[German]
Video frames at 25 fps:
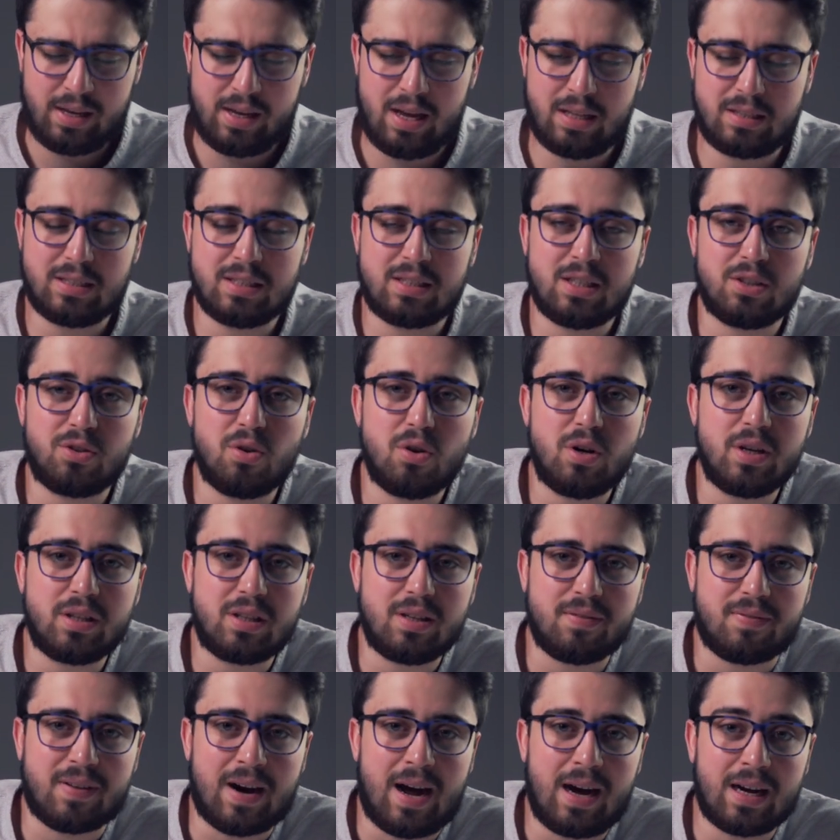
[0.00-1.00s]
Jetzt ist natürlich
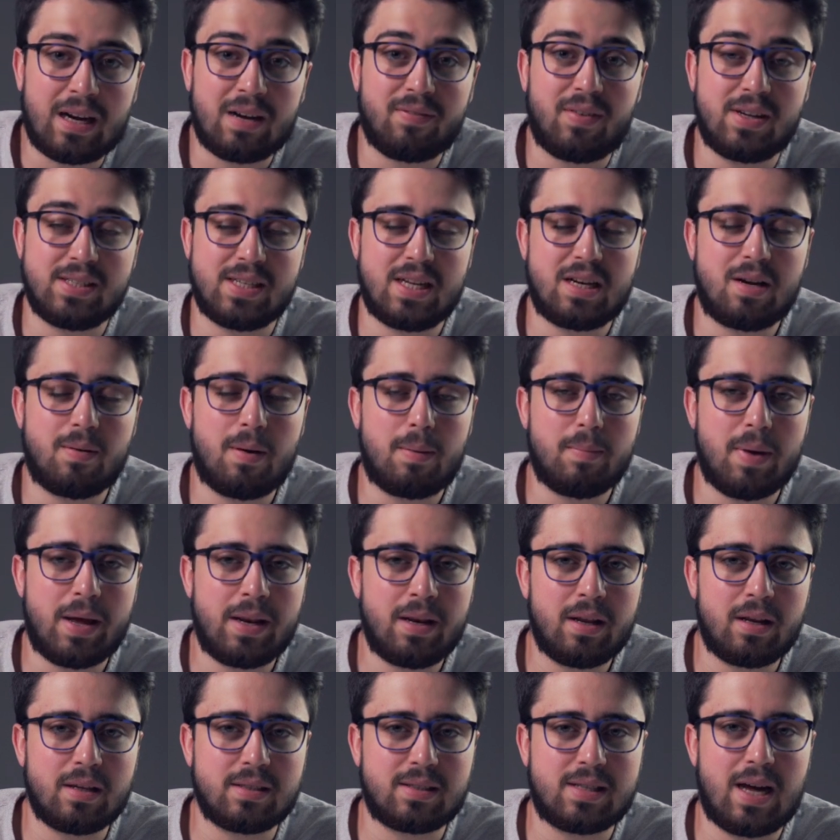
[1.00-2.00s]
die Frage, was einem am
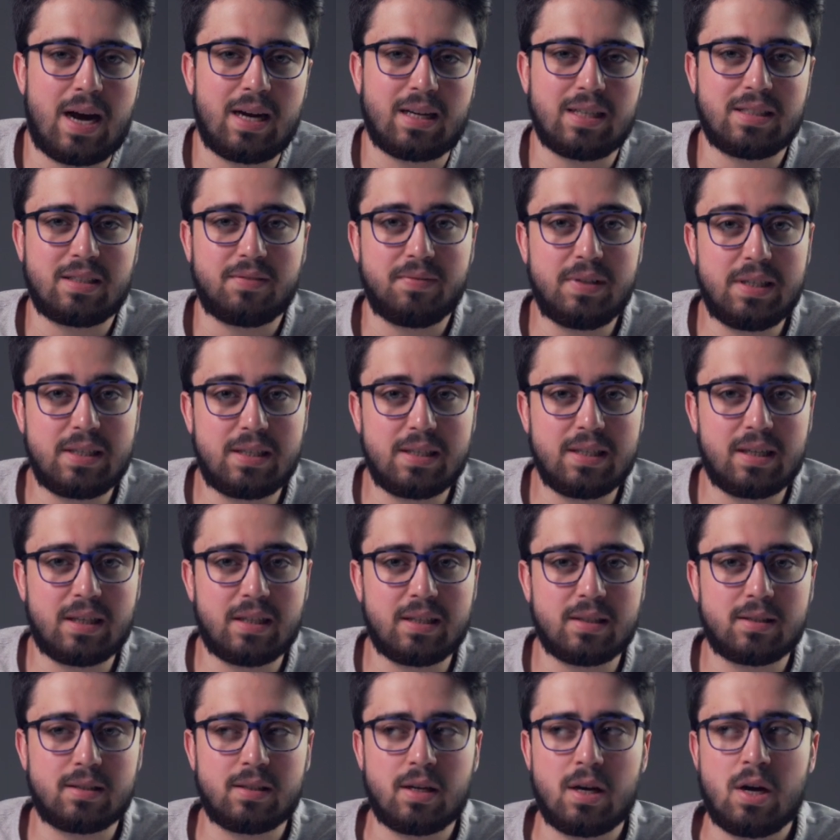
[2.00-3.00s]
Ende des Tages wichtiger
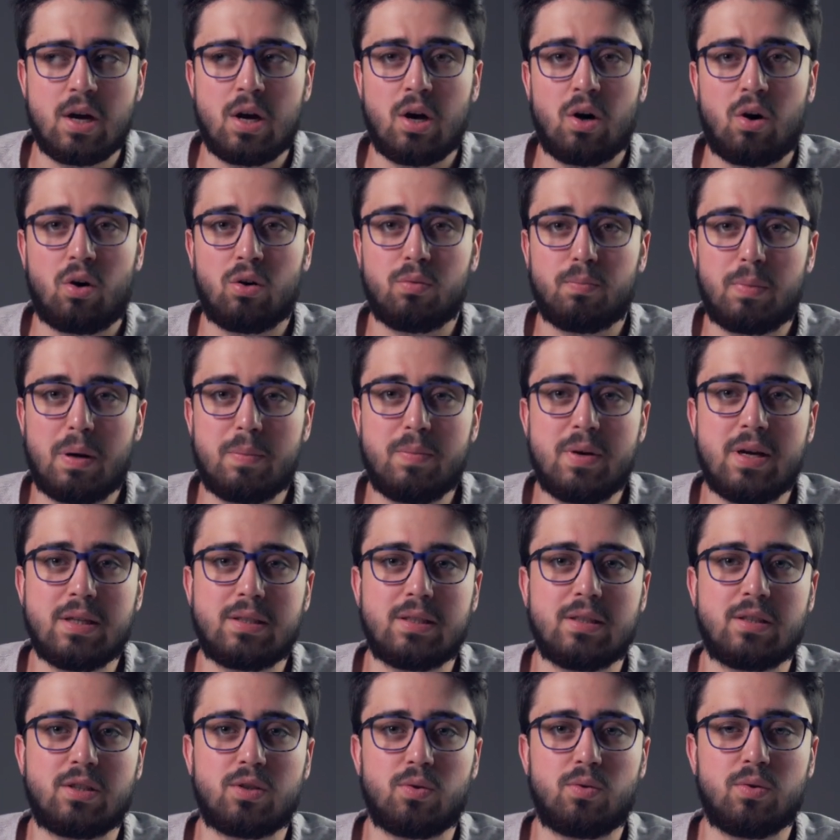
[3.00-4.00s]
ist. Und bei mir
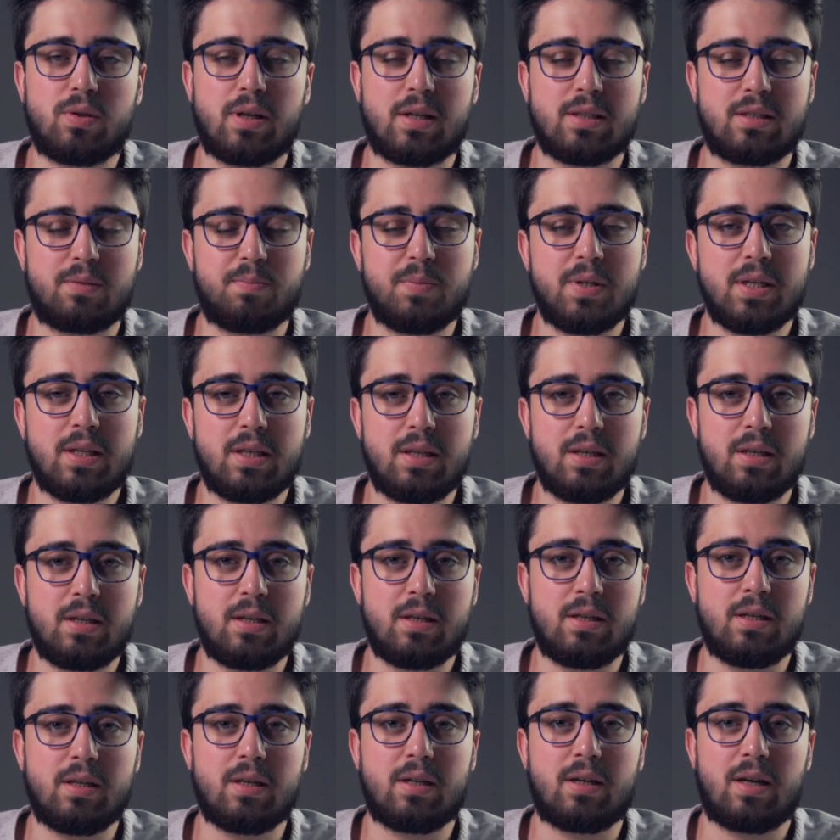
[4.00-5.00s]
ist es so, dass mir
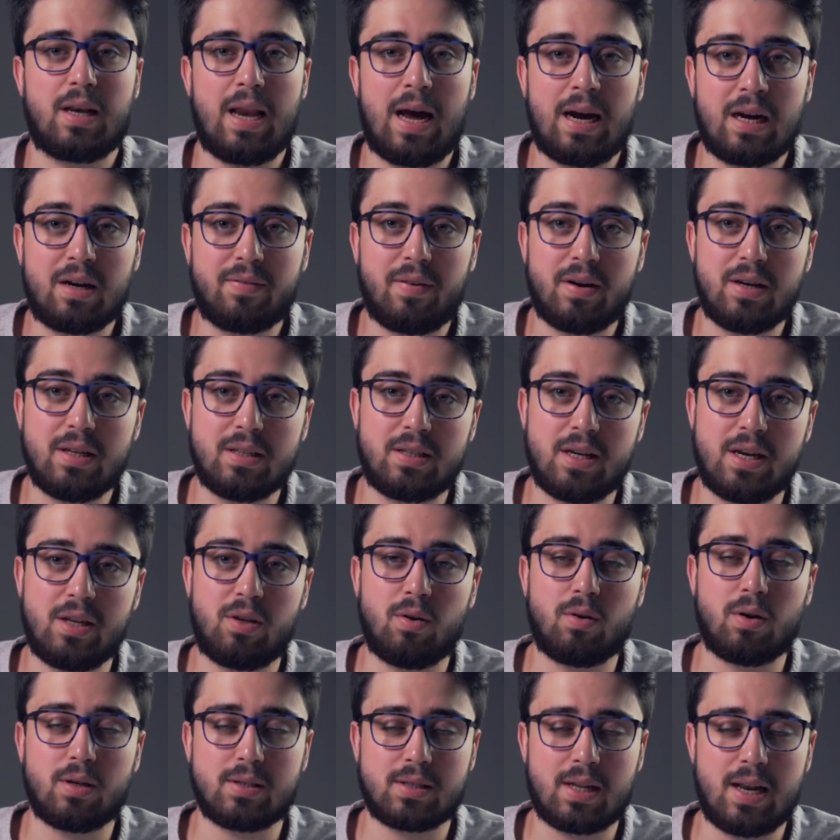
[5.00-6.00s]
die
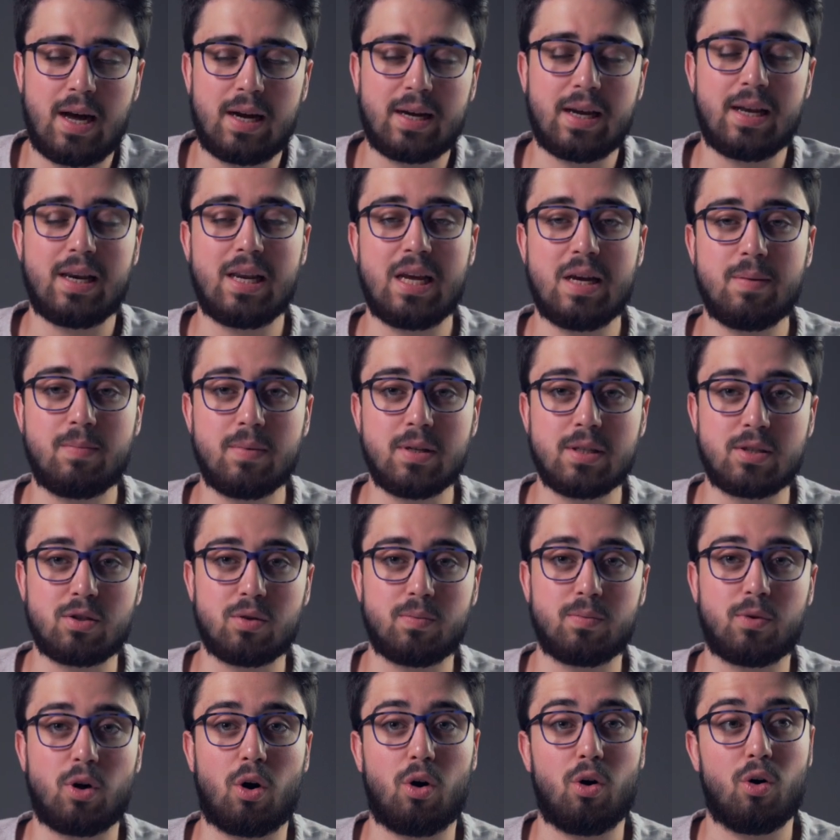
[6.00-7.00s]
Klangqualität und das Klangerlebnis
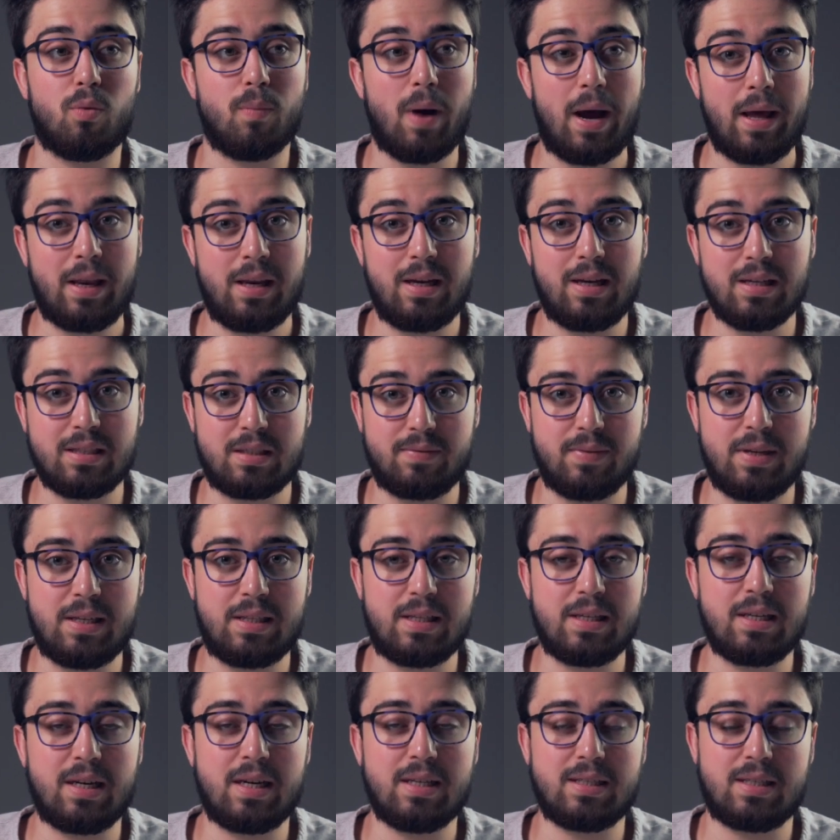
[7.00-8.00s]
um doch um einiges
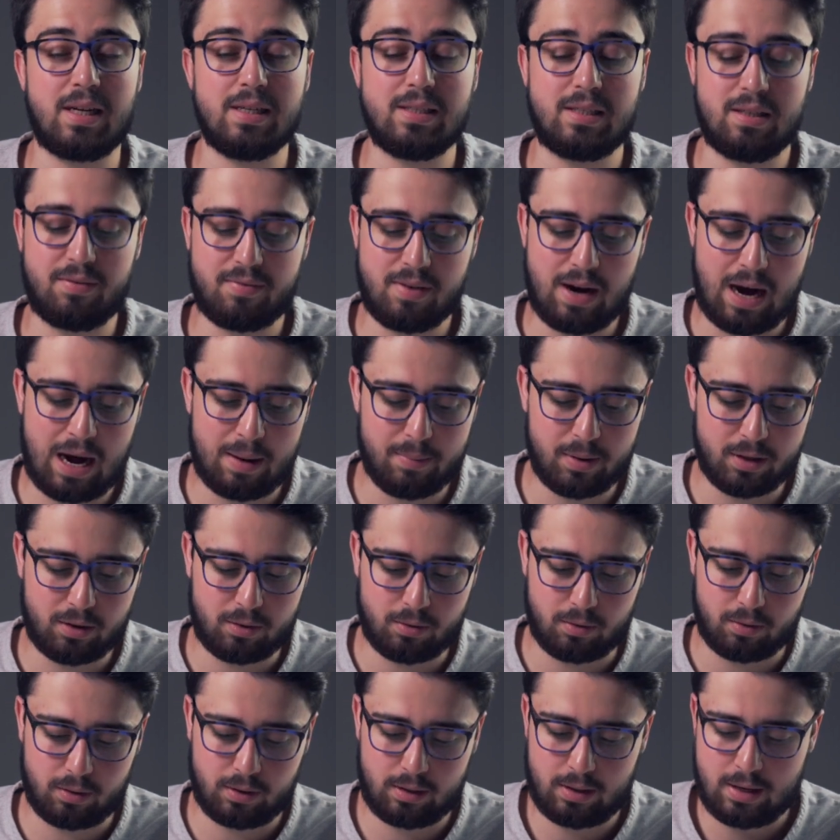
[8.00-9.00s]
wichtiger ist als die
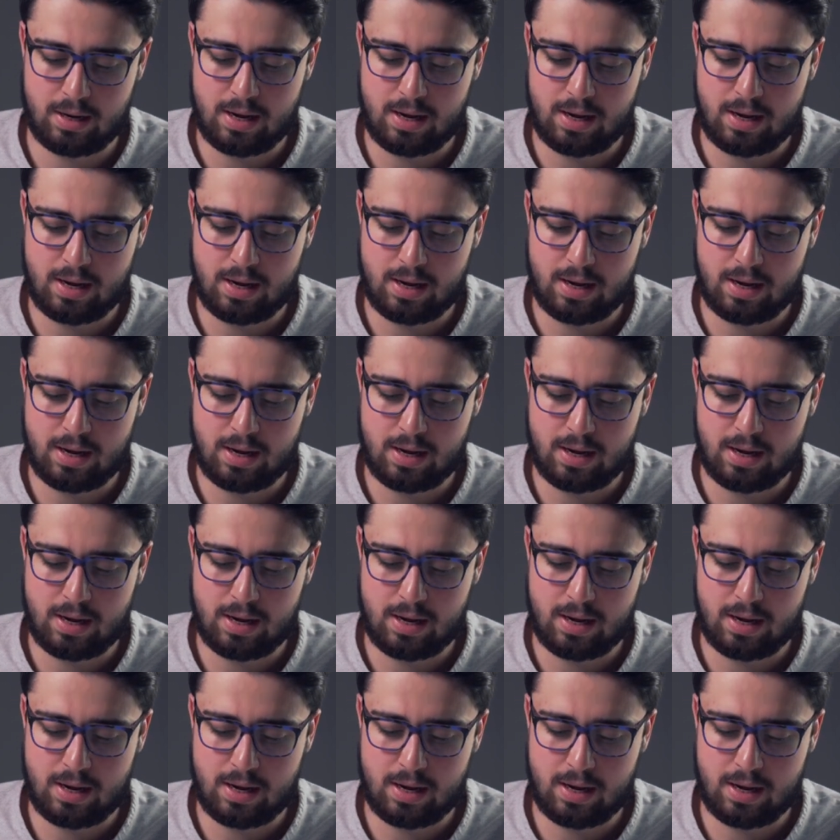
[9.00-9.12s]
Verarbeitung.